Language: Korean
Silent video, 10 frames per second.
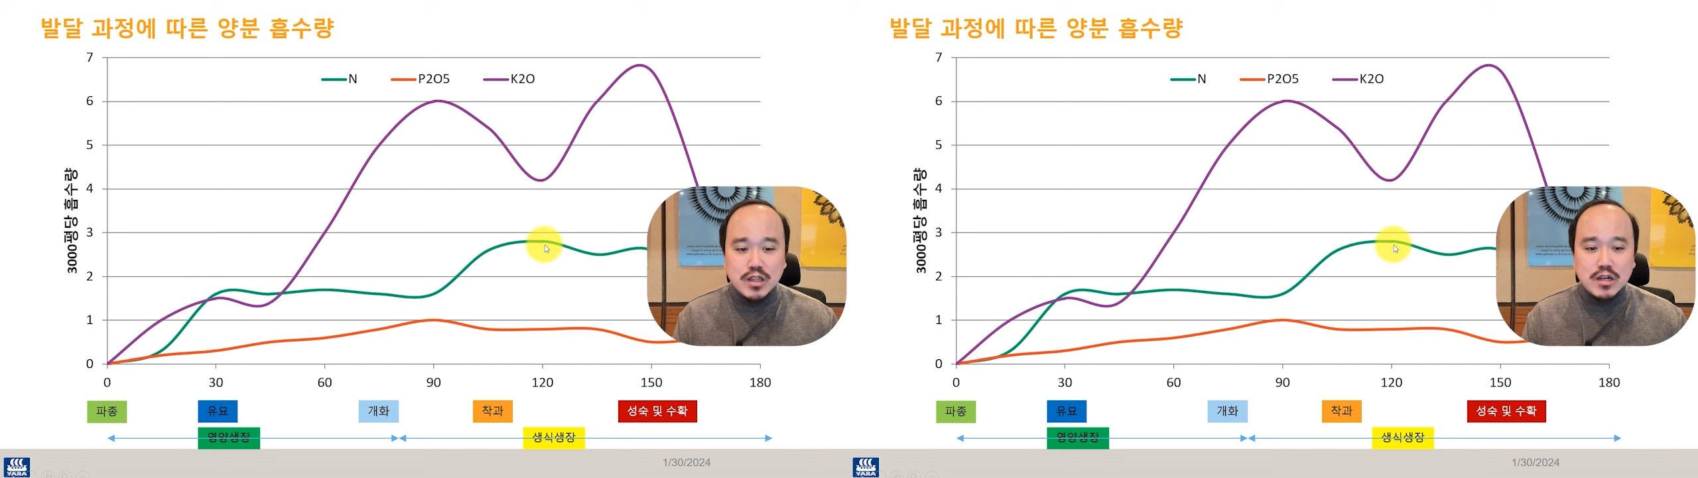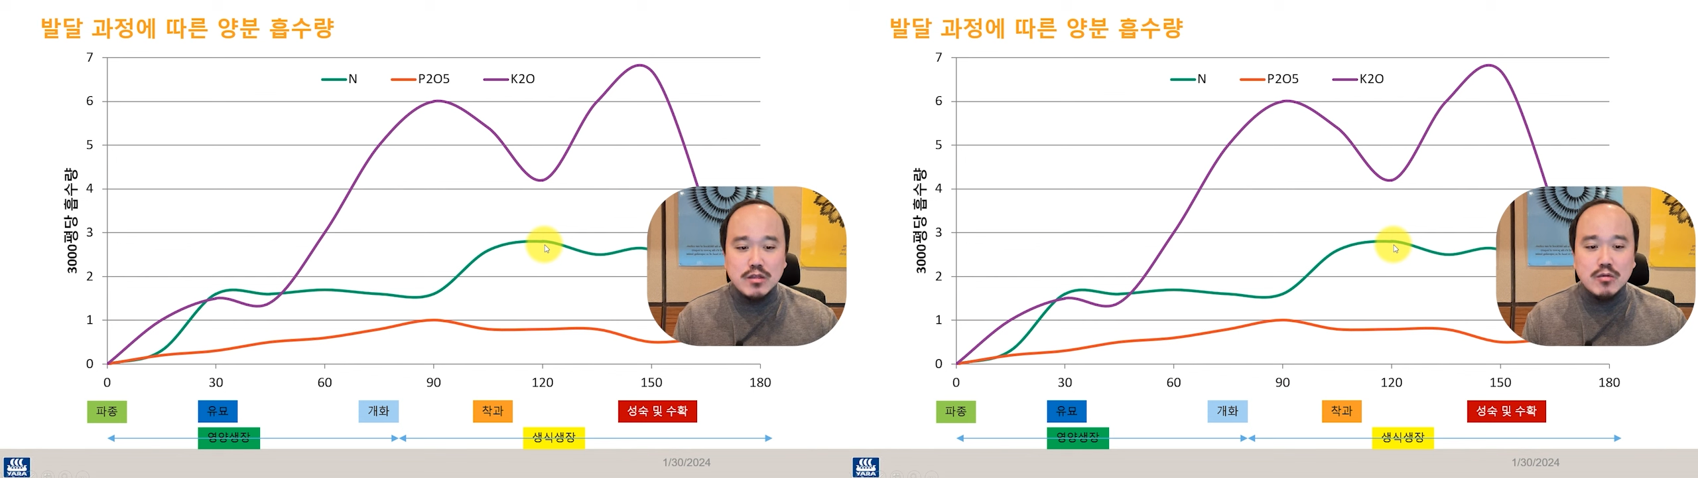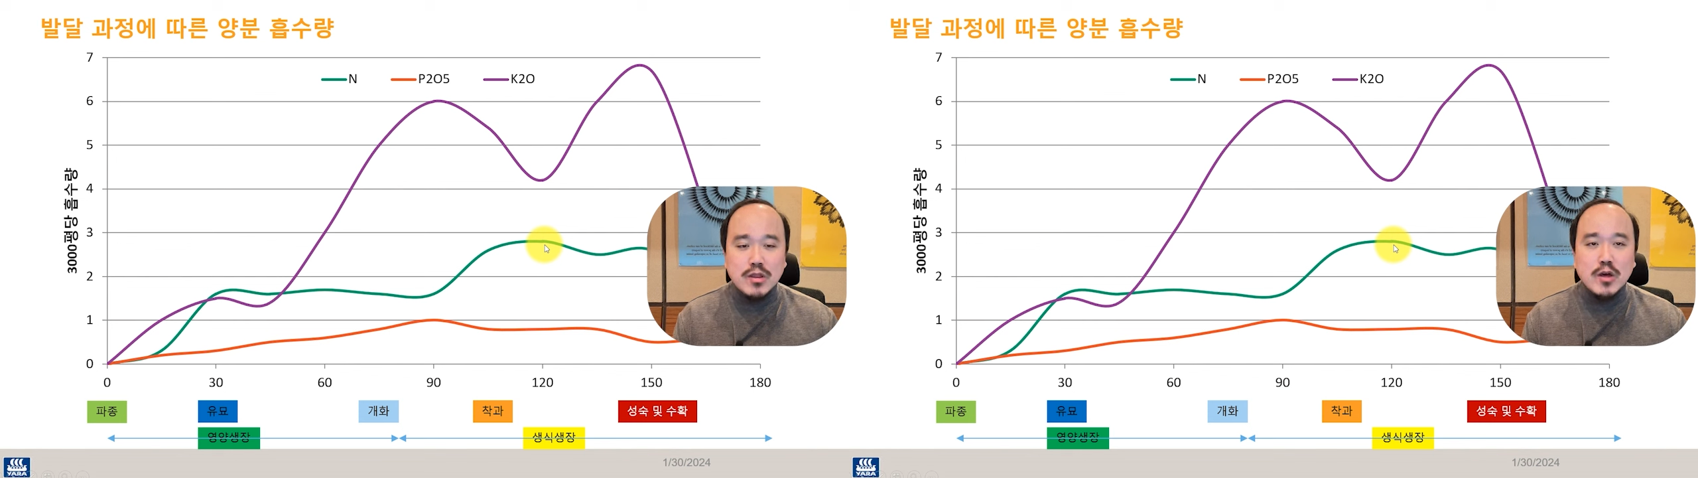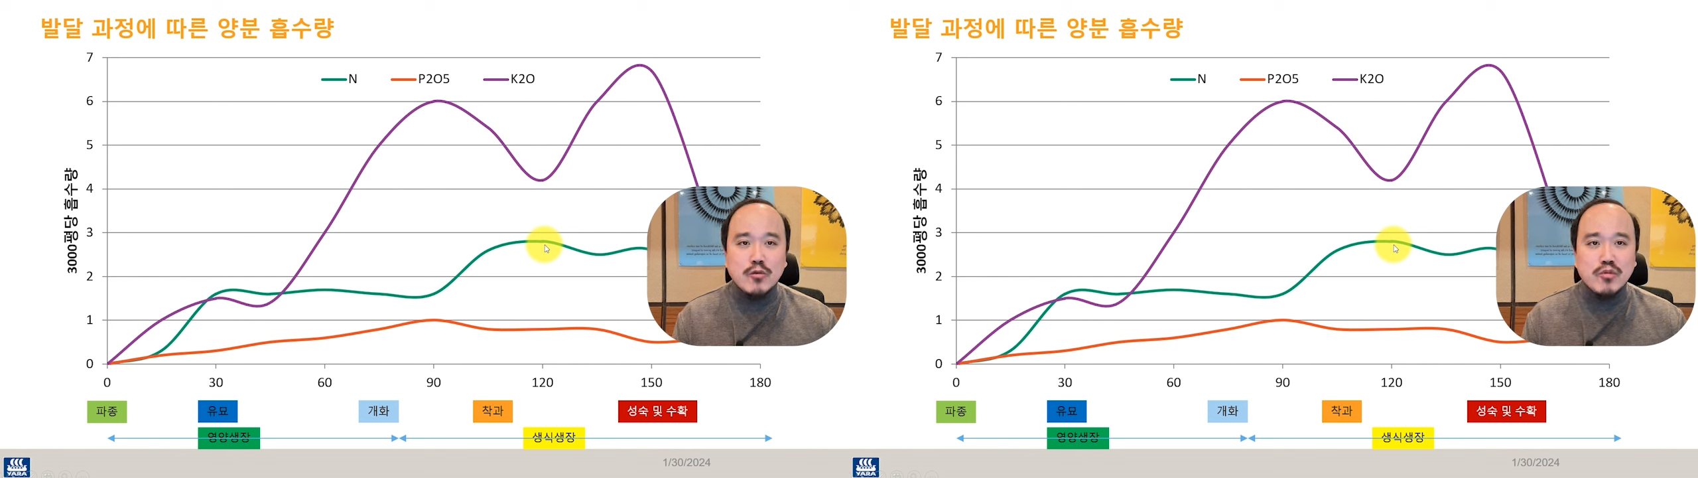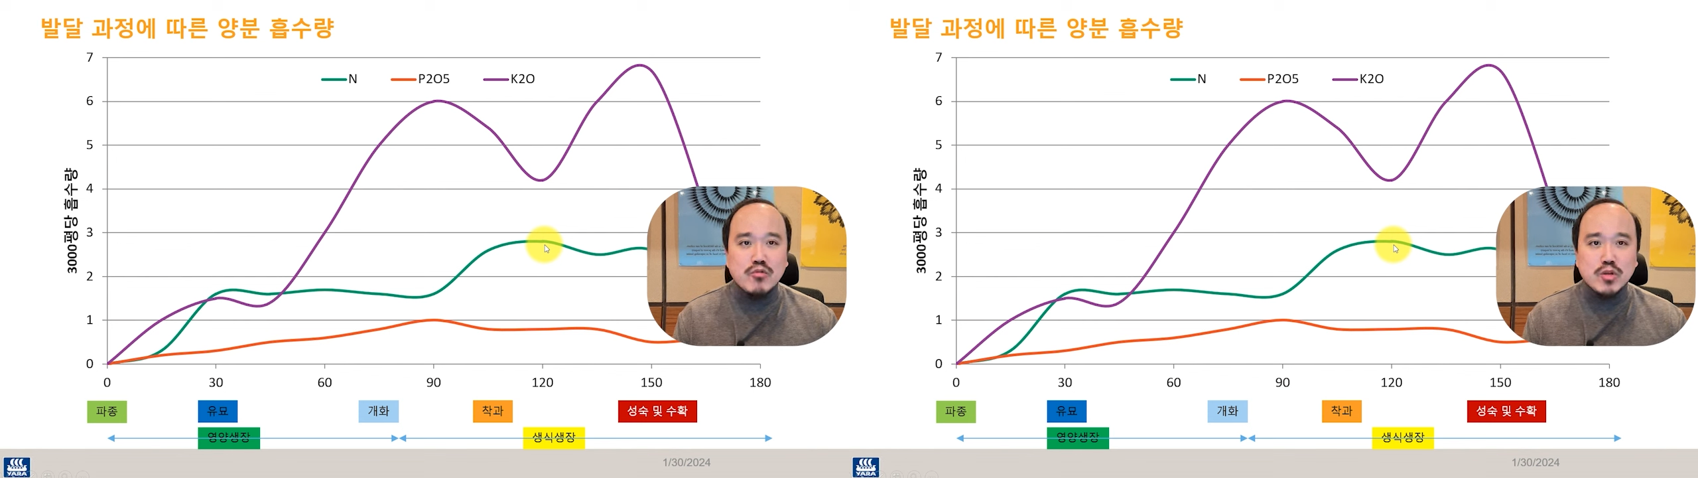질소의
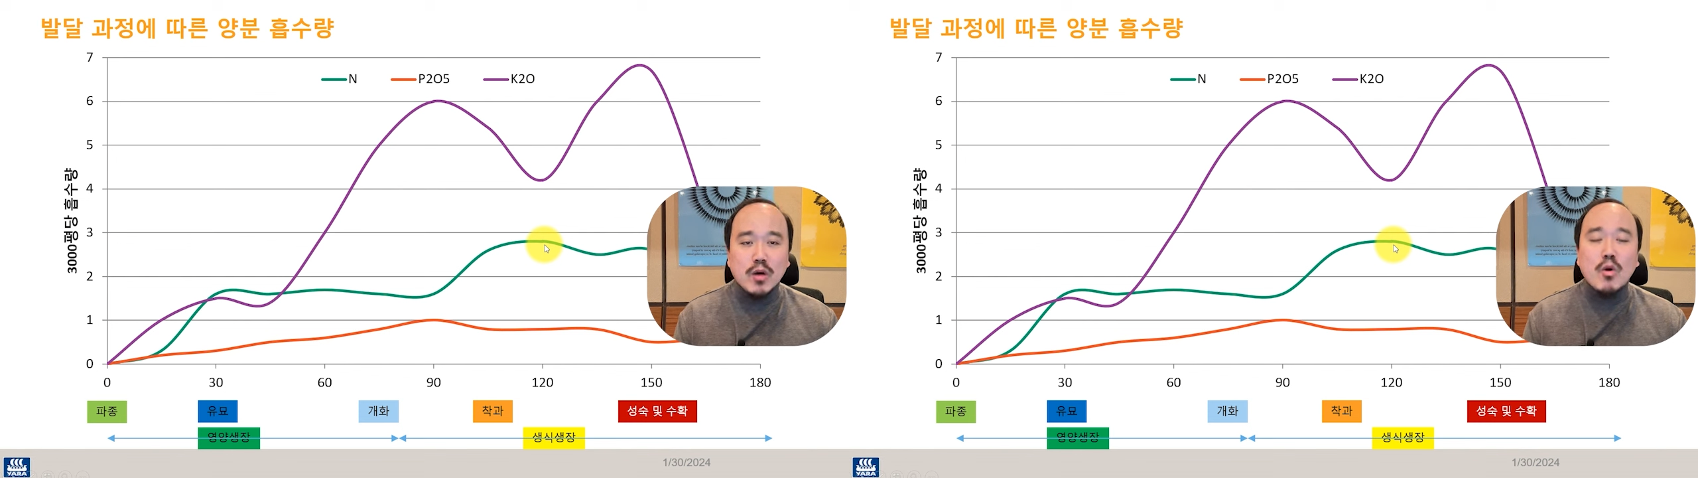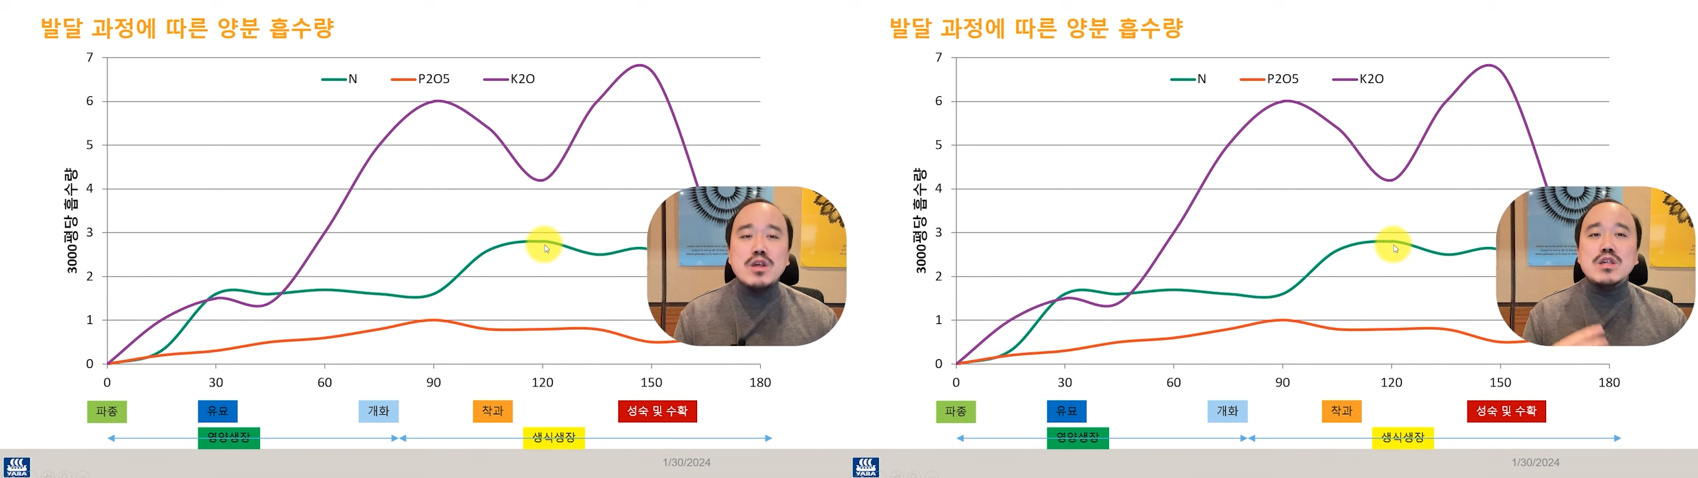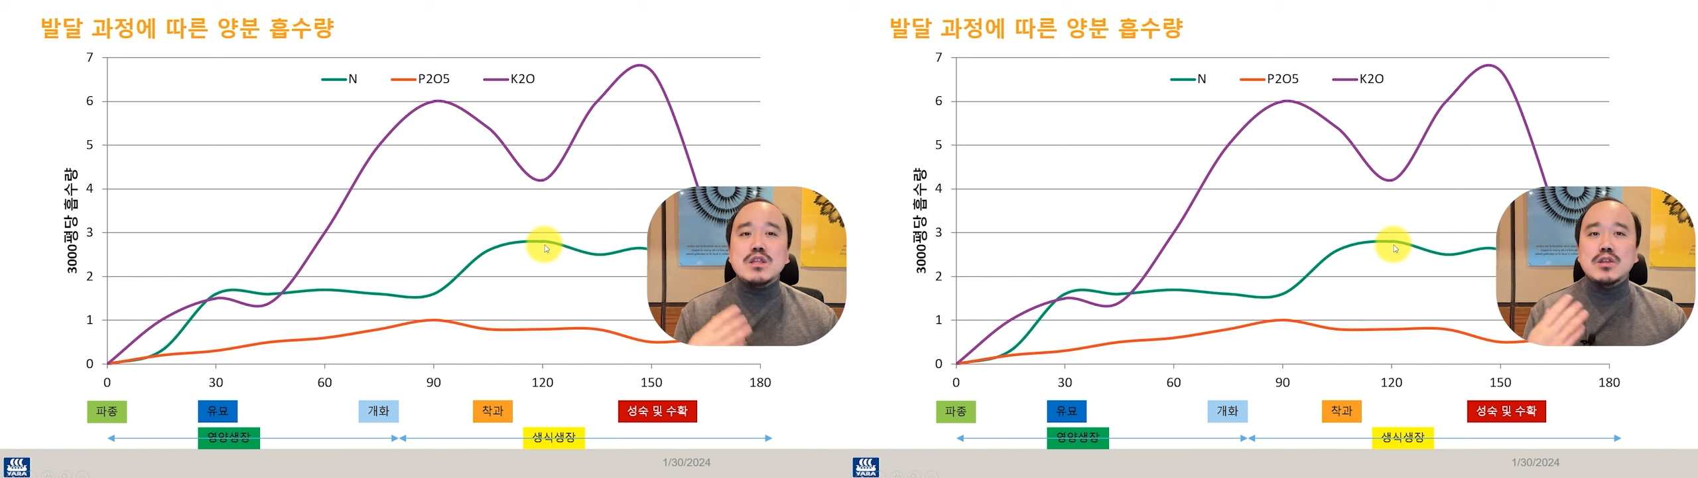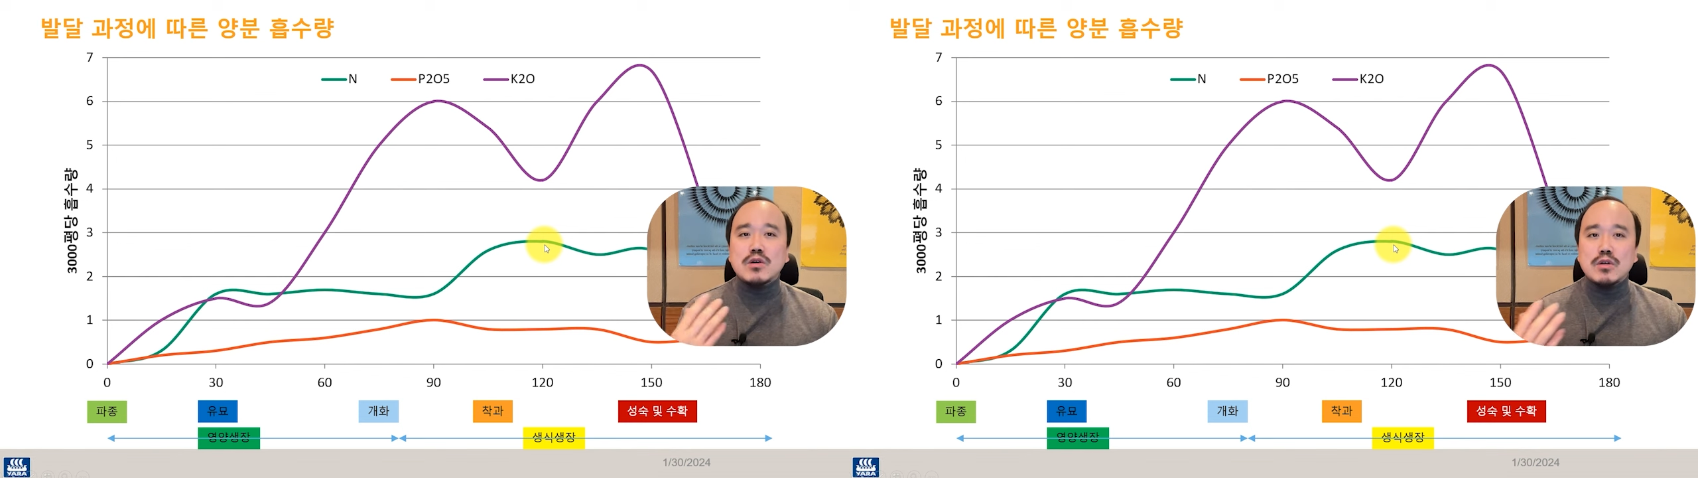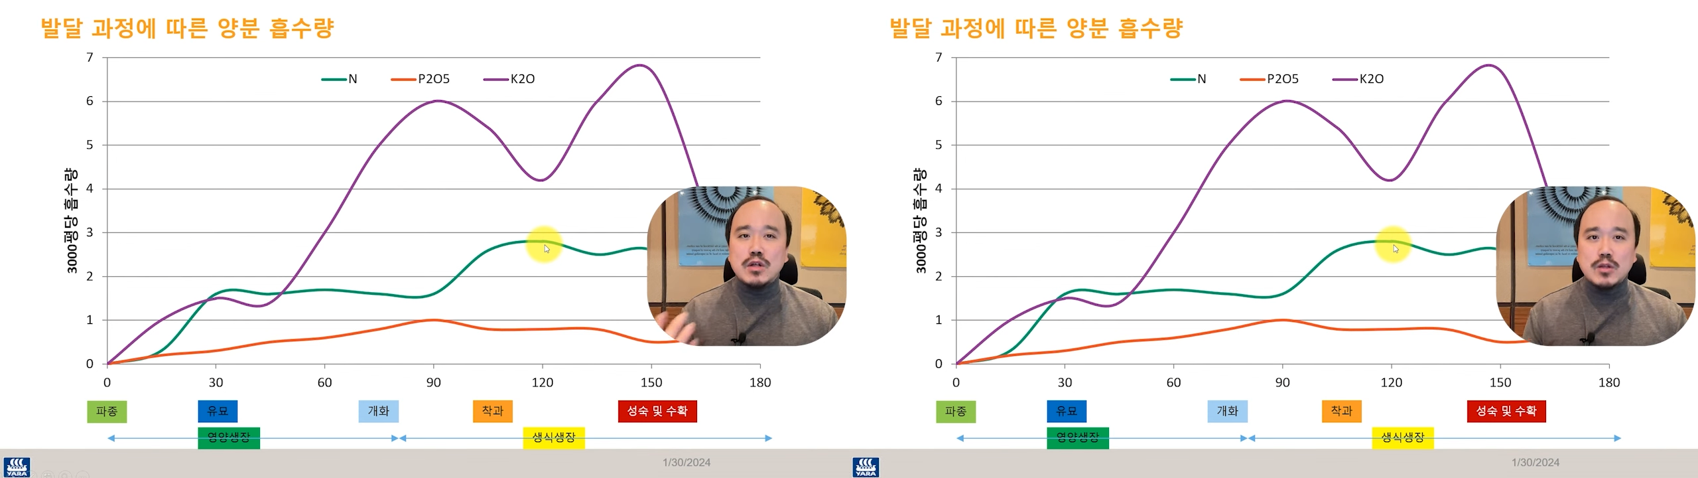사용 비율보다 훨씬
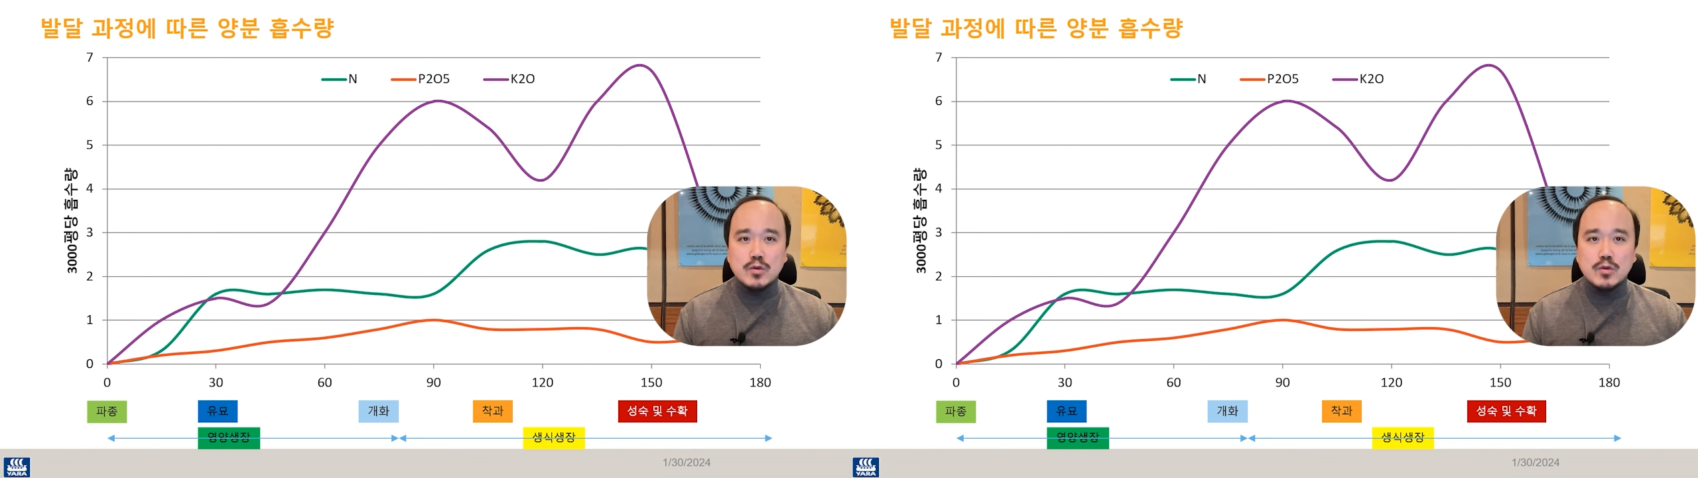더